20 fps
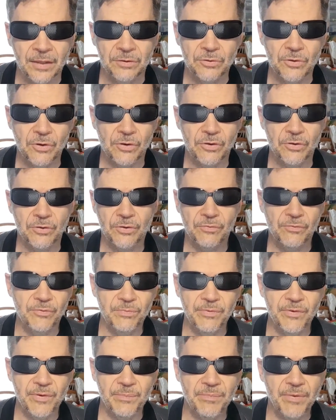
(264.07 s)
Donc, vous ne
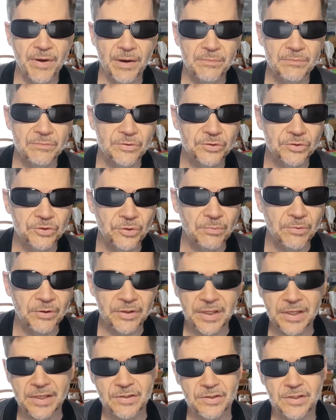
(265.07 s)
pouvez pas me
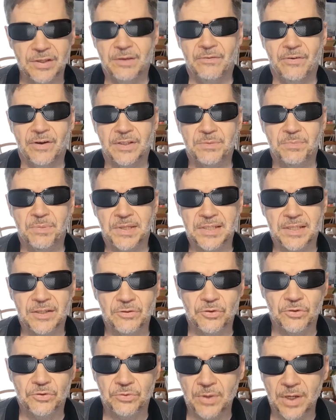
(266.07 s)
demander ce qui va se passer
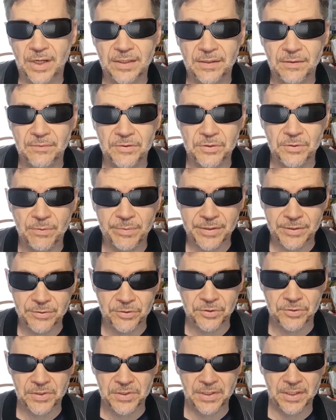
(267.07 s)
ce soir à la télévision parce que
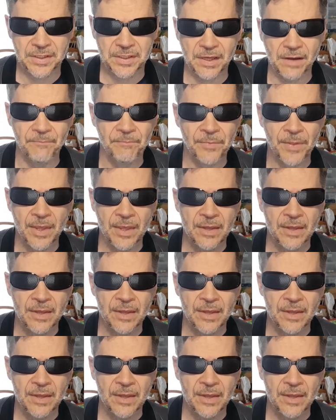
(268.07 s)
j'en sais rien.